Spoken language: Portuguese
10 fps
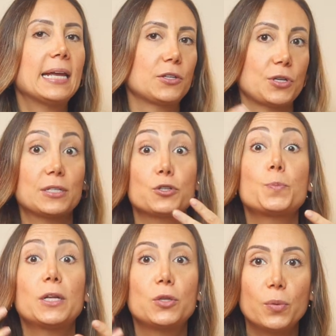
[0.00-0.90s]
relacionadas aos
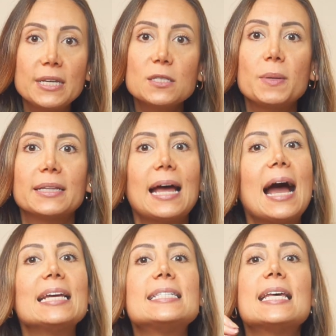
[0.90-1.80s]
padrões
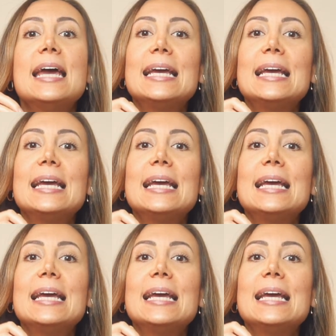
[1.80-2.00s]
mentais